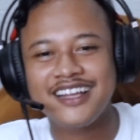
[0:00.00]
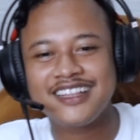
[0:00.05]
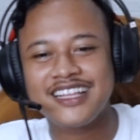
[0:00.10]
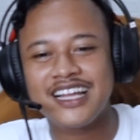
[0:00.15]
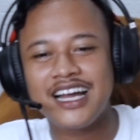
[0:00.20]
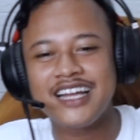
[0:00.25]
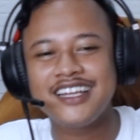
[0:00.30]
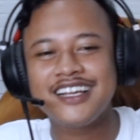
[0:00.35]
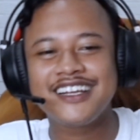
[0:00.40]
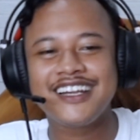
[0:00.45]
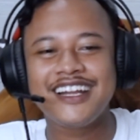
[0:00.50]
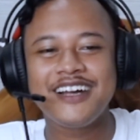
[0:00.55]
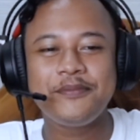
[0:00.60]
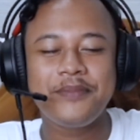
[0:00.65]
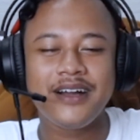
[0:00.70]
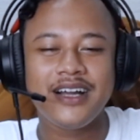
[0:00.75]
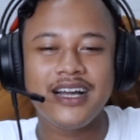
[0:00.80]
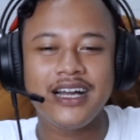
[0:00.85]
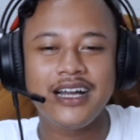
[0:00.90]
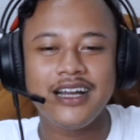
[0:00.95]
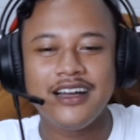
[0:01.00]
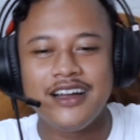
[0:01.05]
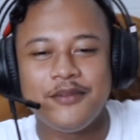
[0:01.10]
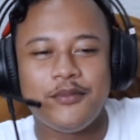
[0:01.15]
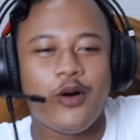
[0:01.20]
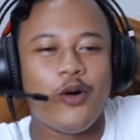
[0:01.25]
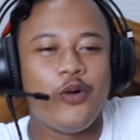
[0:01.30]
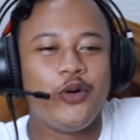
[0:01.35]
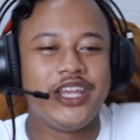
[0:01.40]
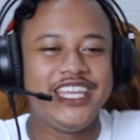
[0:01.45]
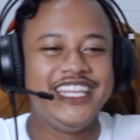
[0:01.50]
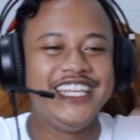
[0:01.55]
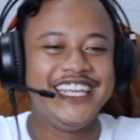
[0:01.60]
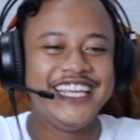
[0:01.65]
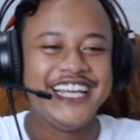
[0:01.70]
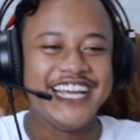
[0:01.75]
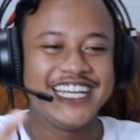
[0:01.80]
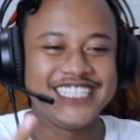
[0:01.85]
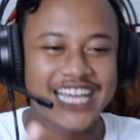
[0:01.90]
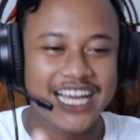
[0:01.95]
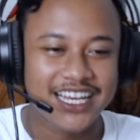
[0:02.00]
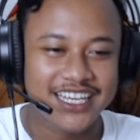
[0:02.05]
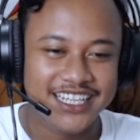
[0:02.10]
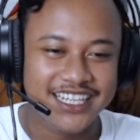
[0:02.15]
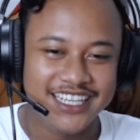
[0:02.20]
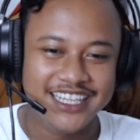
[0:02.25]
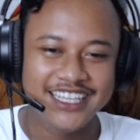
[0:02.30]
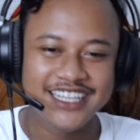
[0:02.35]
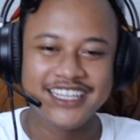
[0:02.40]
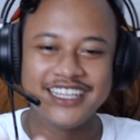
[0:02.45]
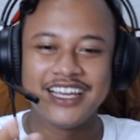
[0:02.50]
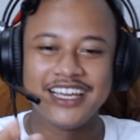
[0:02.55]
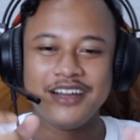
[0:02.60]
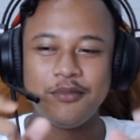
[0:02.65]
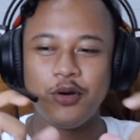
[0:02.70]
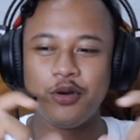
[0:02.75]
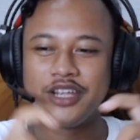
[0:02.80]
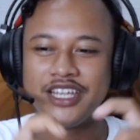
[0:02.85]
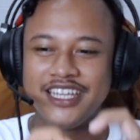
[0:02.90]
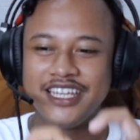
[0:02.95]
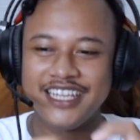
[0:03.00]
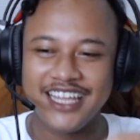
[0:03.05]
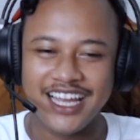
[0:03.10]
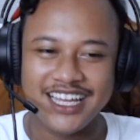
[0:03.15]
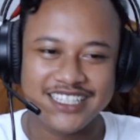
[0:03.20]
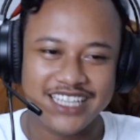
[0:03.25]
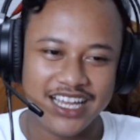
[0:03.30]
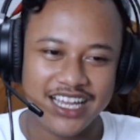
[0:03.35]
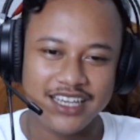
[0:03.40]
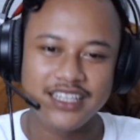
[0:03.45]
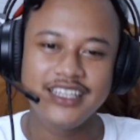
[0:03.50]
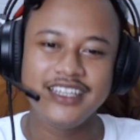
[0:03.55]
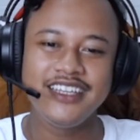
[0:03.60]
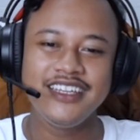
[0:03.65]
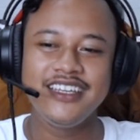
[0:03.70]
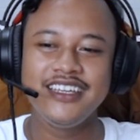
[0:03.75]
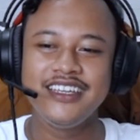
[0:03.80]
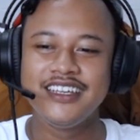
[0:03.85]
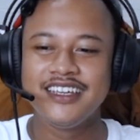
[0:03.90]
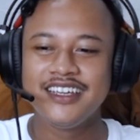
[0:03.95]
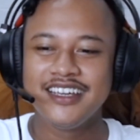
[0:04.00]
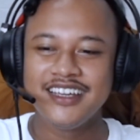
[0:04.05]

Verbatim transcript: Tangannya kenapa? Mau gini gak jadi, mau gini gak jadi.